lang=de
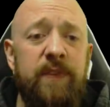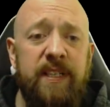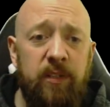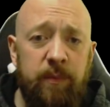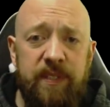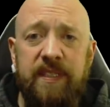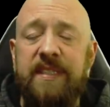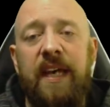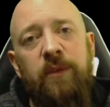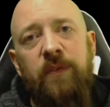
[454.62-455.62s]
vielleicht noch ein bisschen
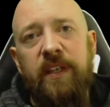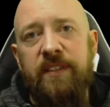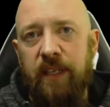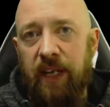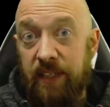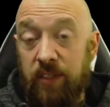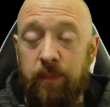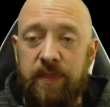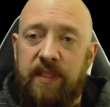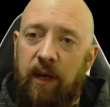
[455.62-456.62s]
Zeit. Vielleicht kann ich noch ein
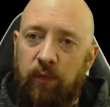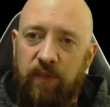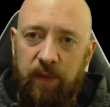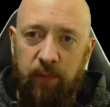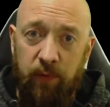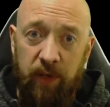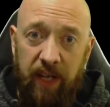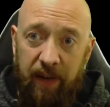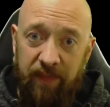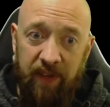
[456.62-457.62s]
bisschen aufnehmen, bevor heute
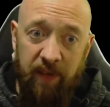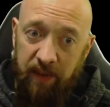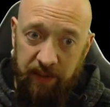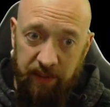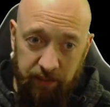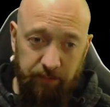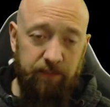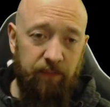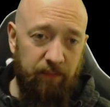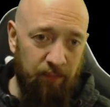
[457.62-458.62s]
Abend,
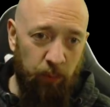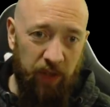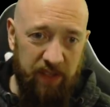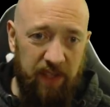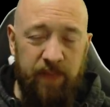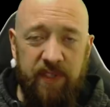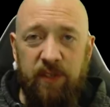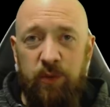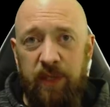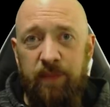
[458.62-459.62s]
montagsabends der
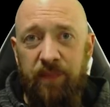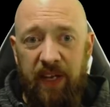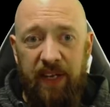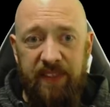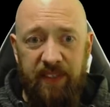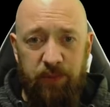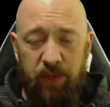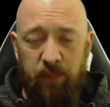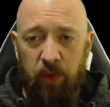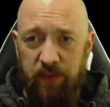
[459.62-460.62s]
Stream, der
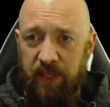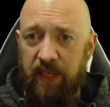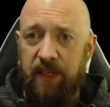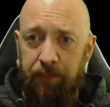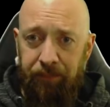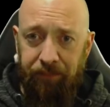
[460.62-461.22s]
Isaac-Stream losgeht.